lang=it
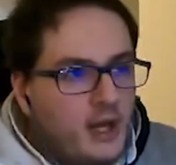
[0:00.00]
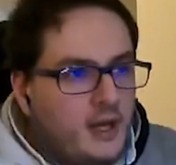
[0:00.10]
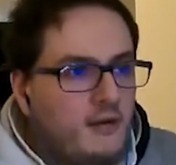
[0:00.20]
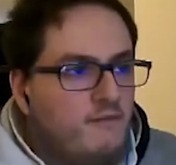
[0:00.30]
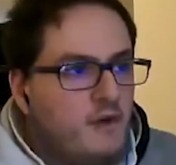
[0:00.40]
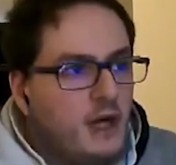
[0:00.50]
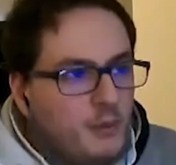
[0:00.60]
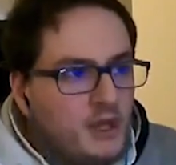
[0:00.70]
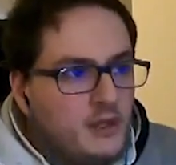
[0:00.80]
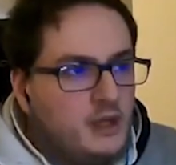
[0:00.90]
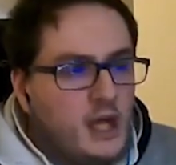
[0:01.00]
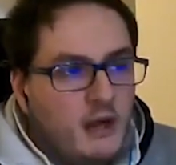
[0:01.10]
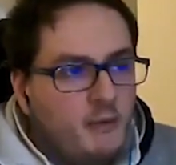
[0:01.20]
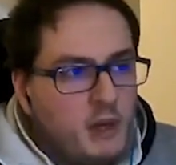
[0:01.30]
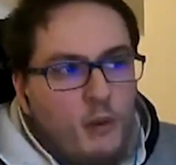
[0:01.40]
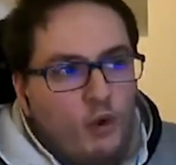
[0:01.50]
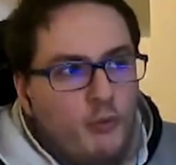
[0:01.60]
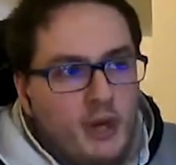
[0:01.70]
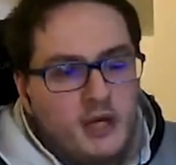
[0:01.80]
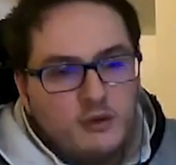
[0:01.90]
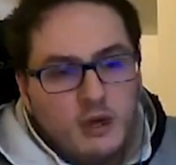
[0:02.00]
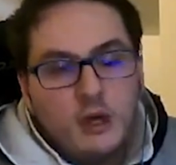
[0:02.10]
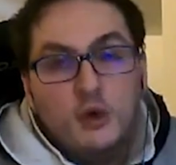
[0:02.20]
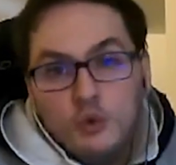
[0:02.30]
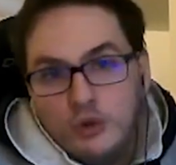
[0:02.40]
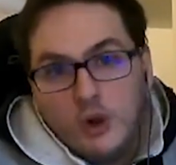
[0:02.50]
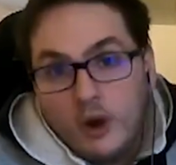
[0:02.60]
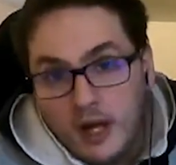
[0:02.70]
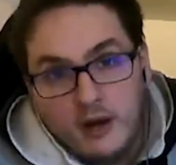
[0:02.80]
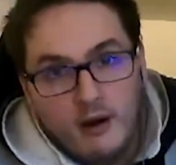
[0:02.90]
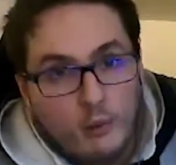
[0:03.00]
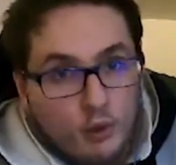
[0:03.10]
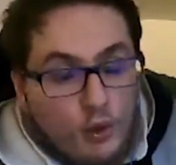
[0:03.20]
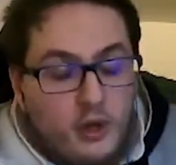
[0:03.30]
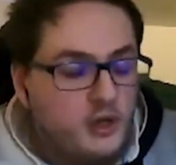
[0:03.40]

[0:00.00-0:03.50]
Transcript: che veramente abbiamo coperto all'1 che eravamo noi,